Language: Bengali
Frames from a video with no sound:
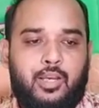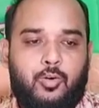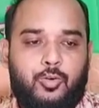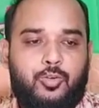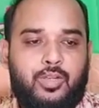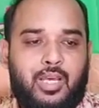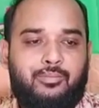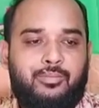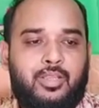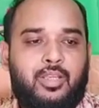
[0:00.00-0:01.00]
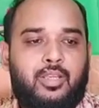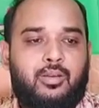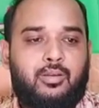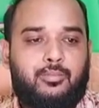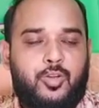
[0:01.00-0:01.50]
অন্য নাম
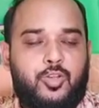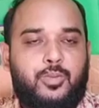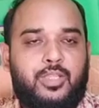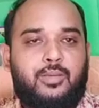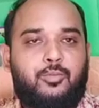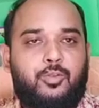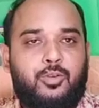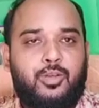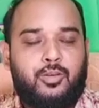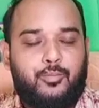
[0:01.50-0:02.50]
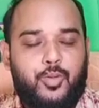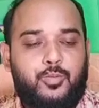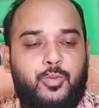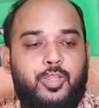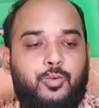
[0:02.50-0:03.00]
বৃহস্পতি দেবগুরু
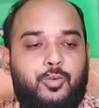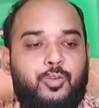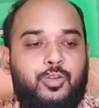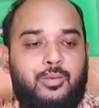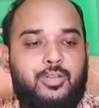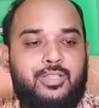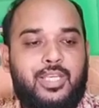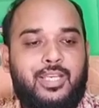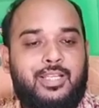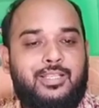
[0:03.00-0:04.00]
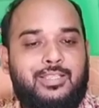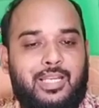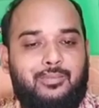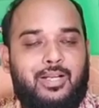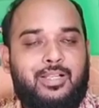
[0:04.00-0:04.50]
বৃহস্পতির অন্য নাম হচ্ছে
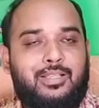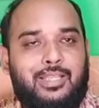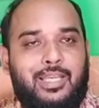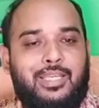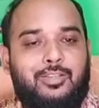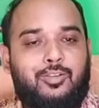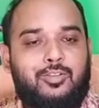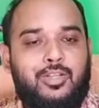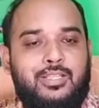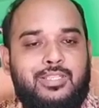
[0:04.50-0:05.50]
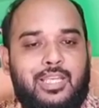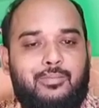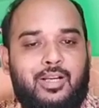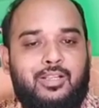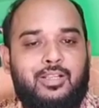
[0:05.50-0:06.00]
চারবাক তাই এই দর্শনে
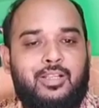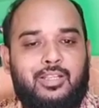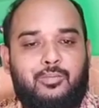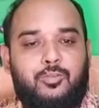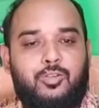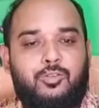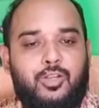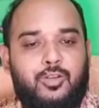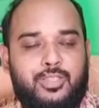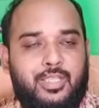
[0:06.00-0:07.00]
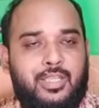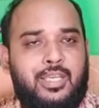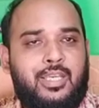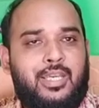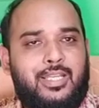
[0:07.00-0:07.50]
চারবাক নামকরণ করা হয়েছে
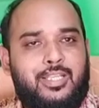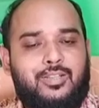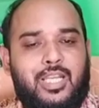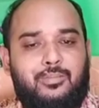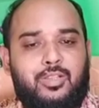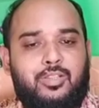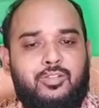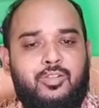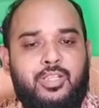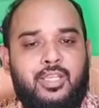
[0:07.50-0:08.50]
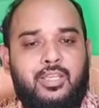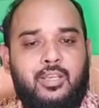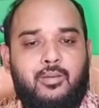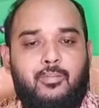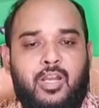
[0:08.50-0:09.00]
এছাড়া চারবাক দর্শনকে
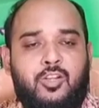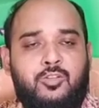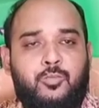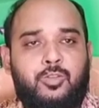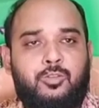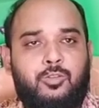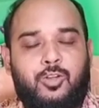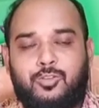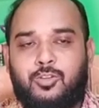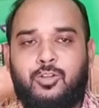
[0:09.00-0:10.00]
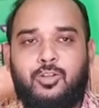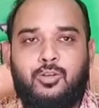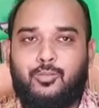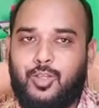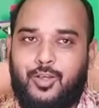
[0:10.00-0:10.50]
বারহস্পত্য দর্শনও
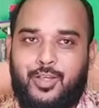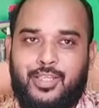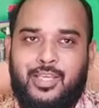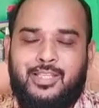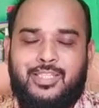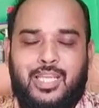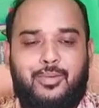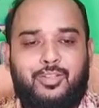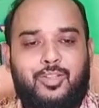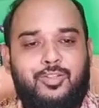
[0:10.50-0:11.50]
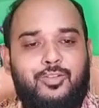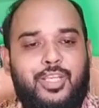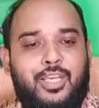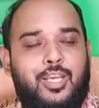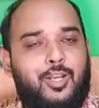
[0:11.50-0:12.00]
বলা হয় চারবাক দর্শনকে
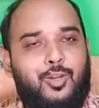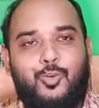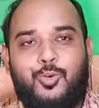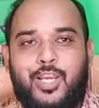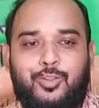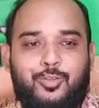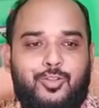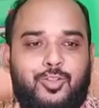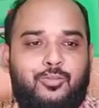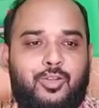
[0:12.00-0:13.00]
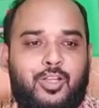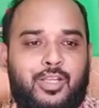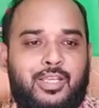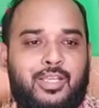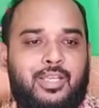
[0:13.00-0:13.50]
লোকায়িত দর্শনও বলা হয়
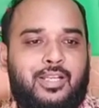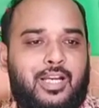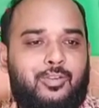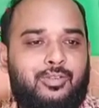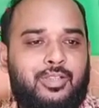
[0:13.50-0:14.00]
কারণ